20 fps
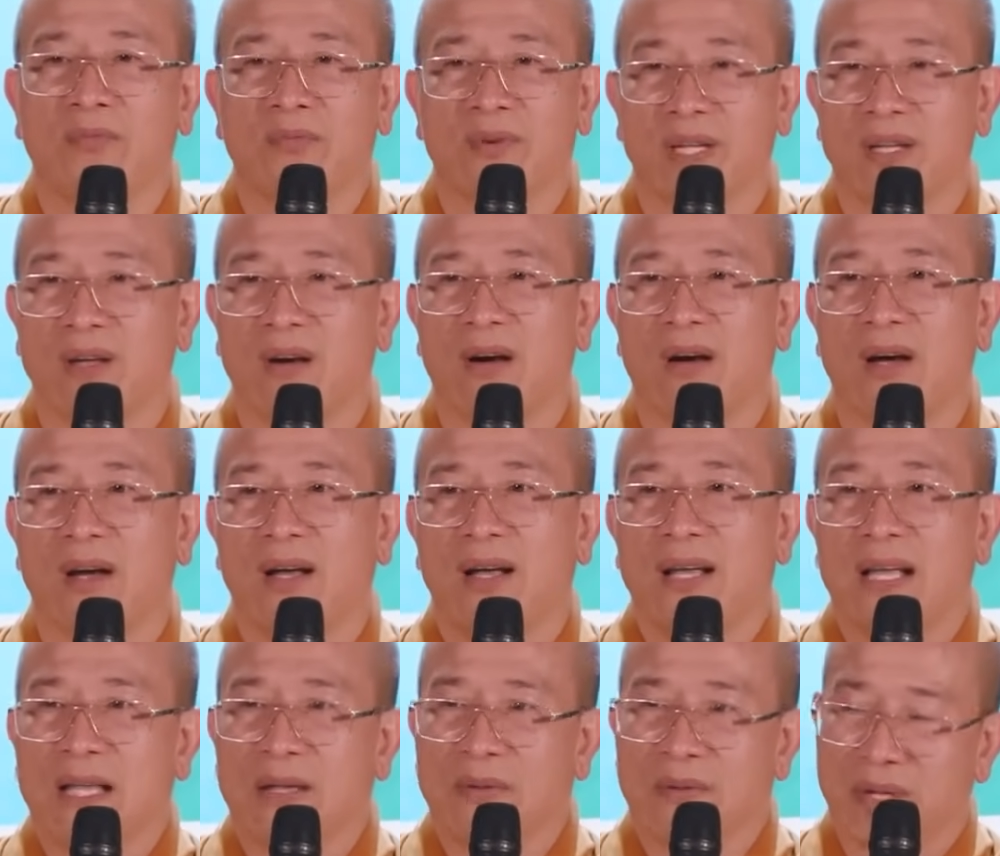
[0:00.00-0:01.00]
không khinh họ,
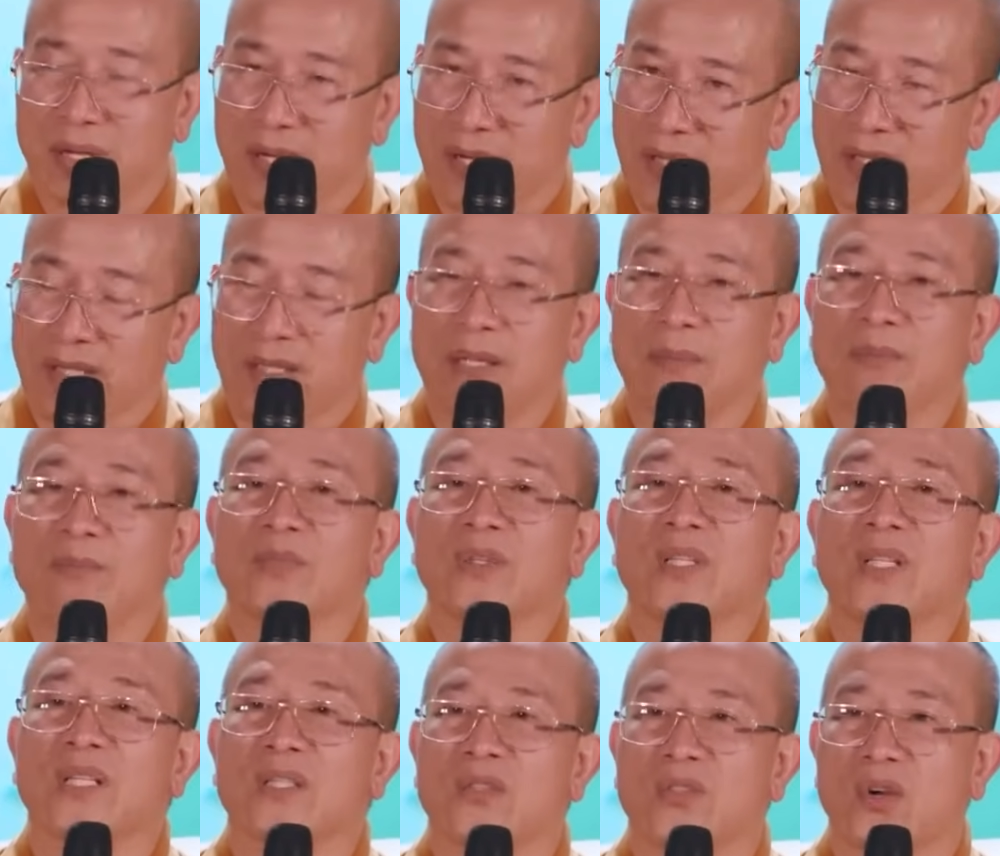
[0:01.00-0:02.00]
mình khởi tâm
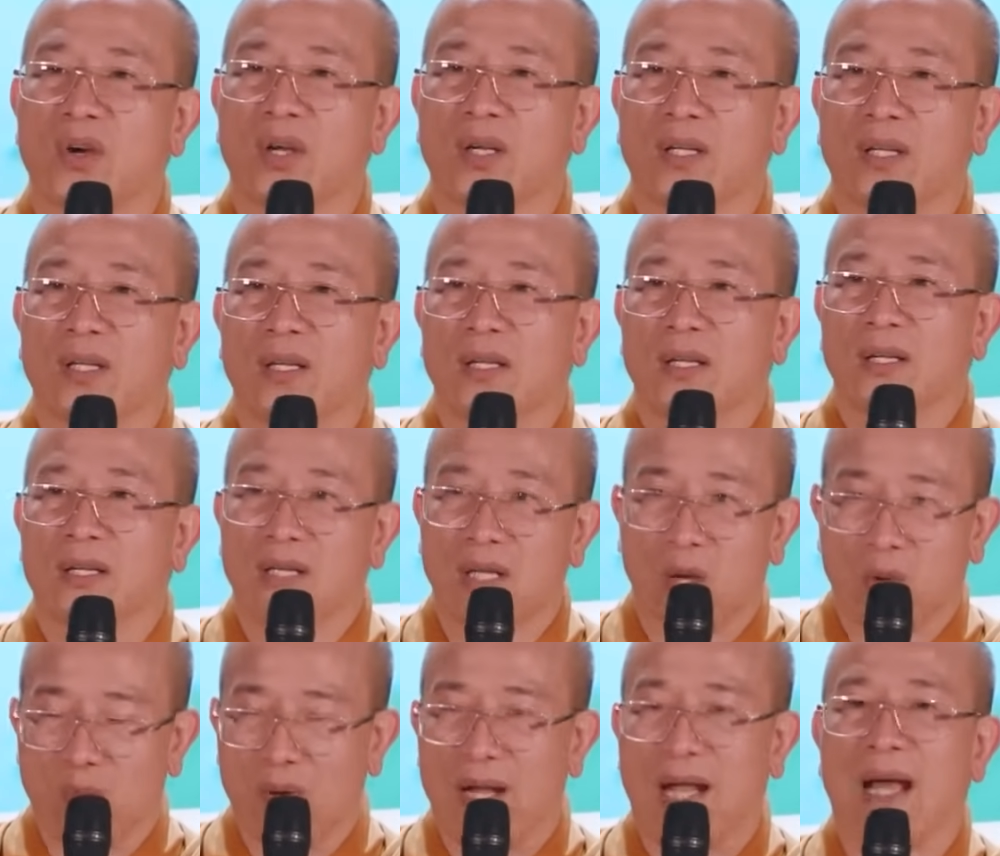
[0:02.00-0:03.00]
thương xót,
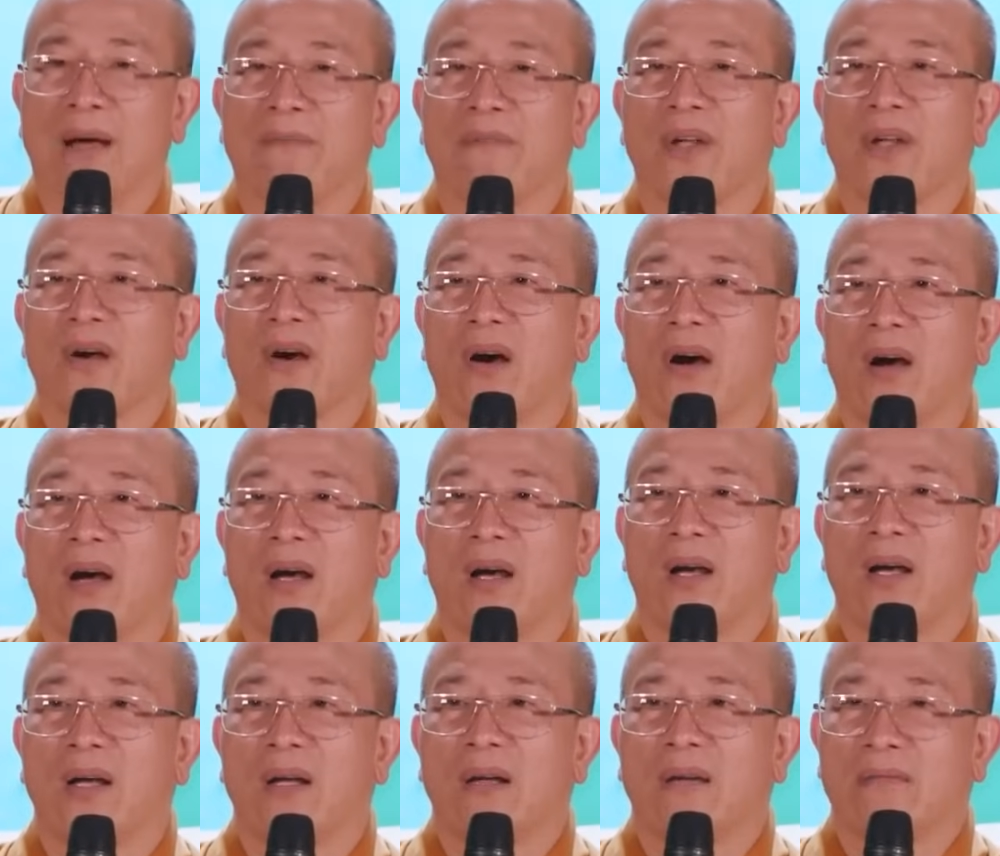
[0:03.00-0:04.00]
đồng cảm với họ
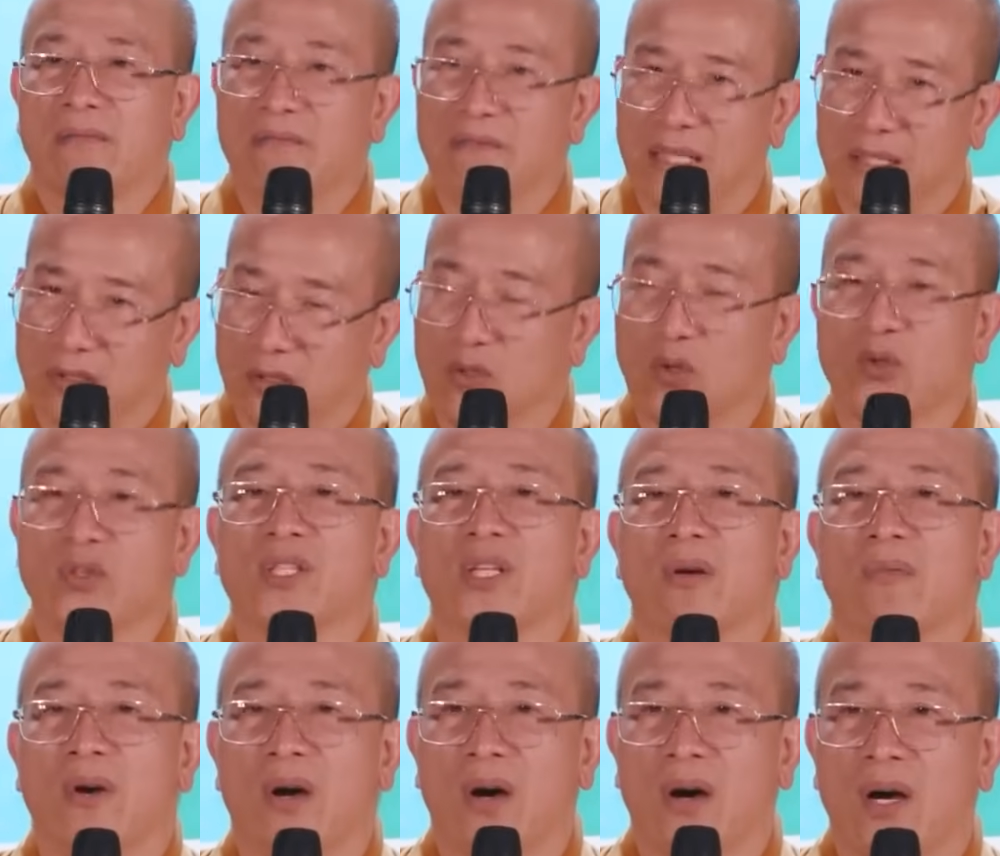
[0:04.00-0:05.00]
và tôn
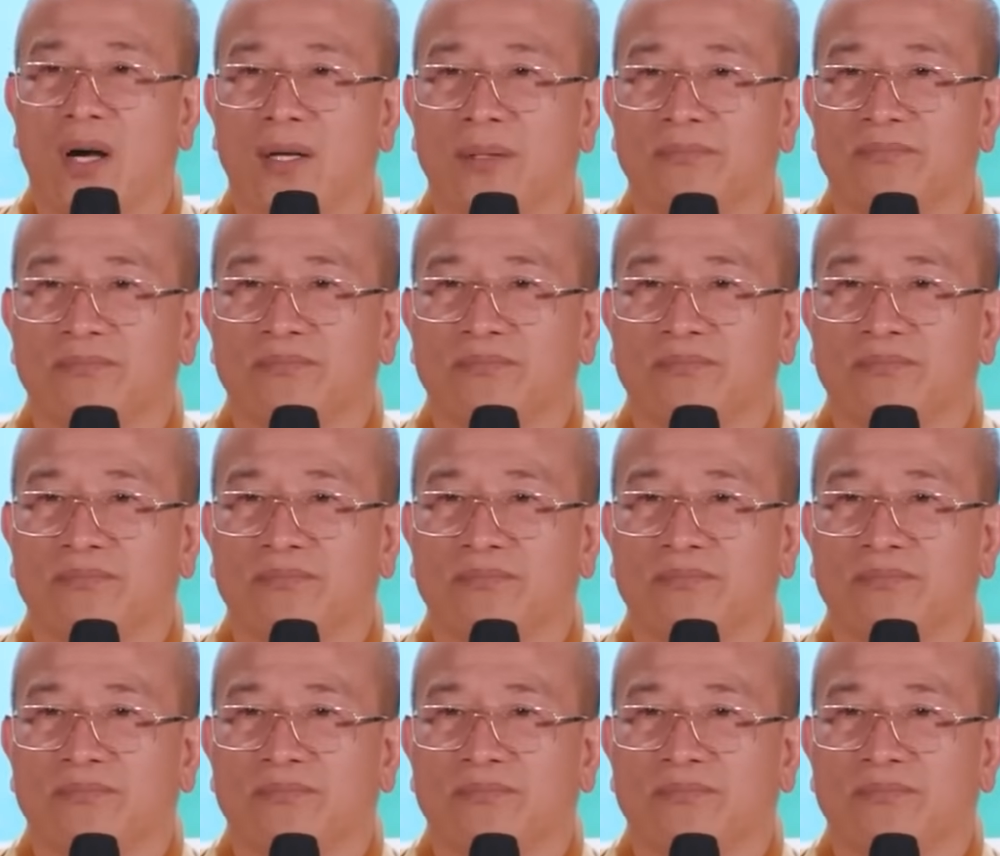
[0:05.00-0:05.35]
trọng họ.